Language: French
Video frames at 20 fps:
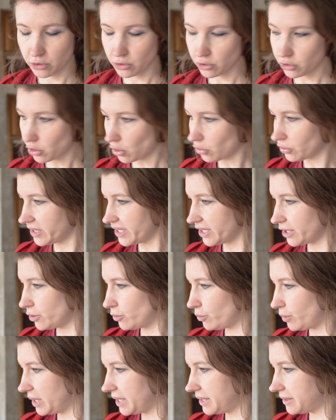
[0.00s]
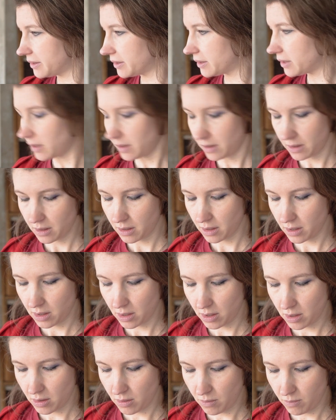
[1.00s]
118
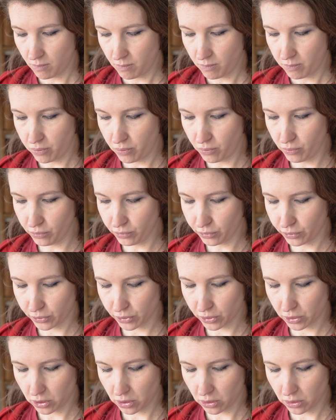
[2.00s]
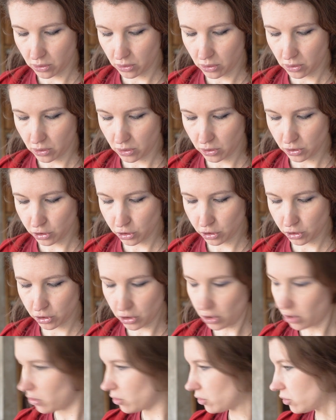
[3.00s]
plus
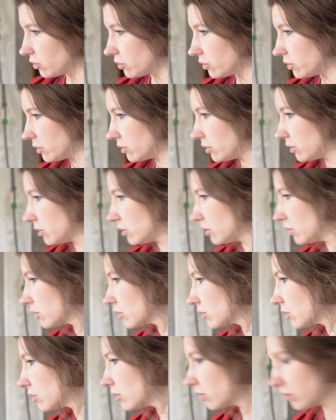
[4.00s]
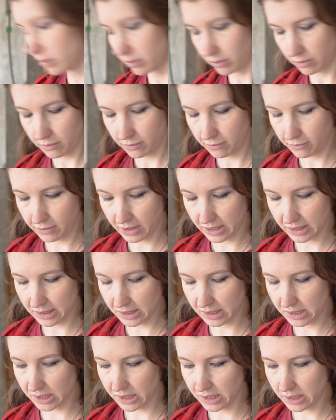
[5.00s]

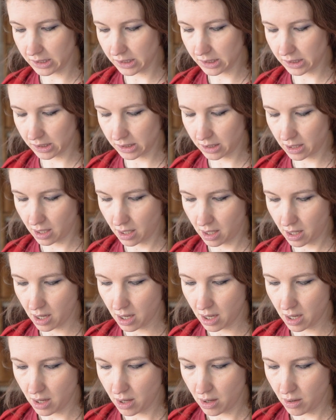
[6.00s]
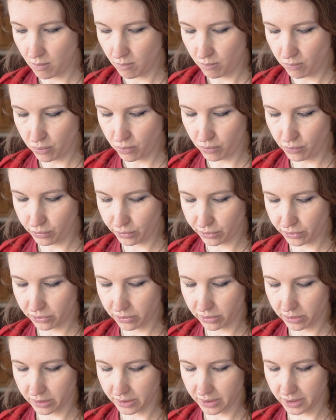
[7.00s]
126
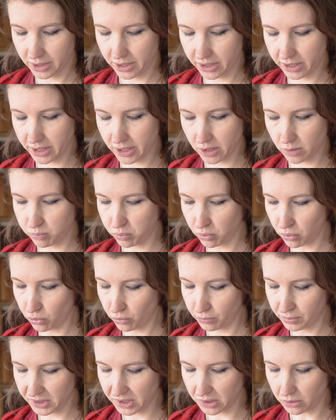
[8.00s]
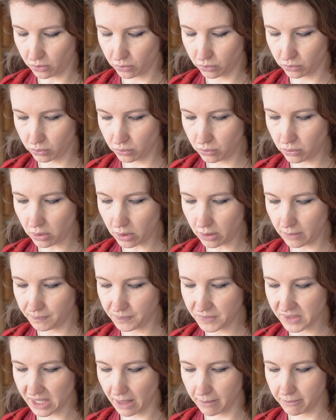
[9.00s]
plus 10 pour le petit retour,
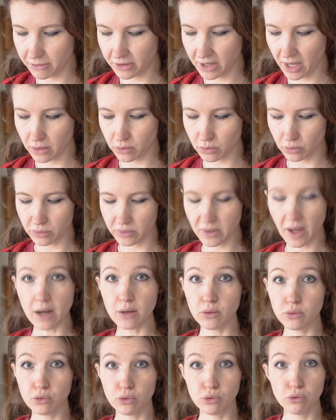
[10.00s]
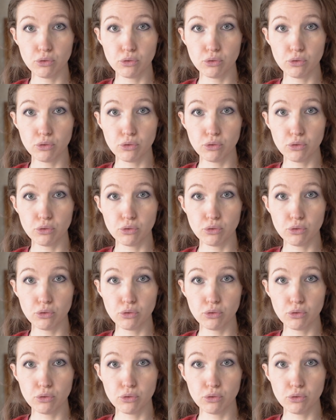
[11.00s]
ça me fait un total de